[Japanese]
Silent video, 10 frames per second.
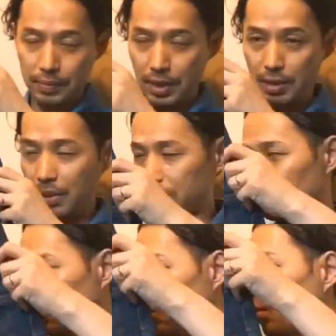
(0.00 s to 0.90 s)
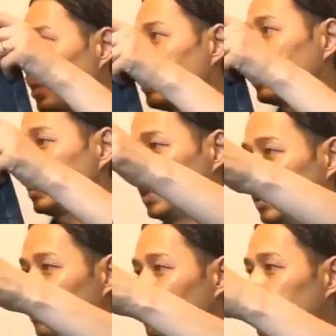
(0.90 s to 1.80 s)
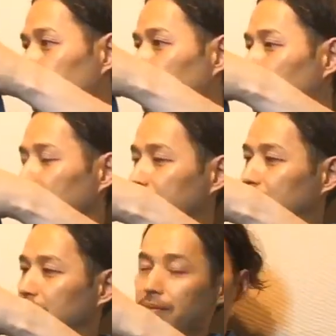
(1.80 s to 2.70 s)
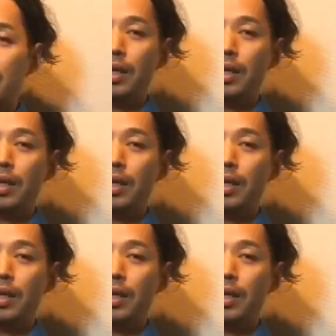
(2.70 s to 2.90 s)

リーバイスのごーまるいちです。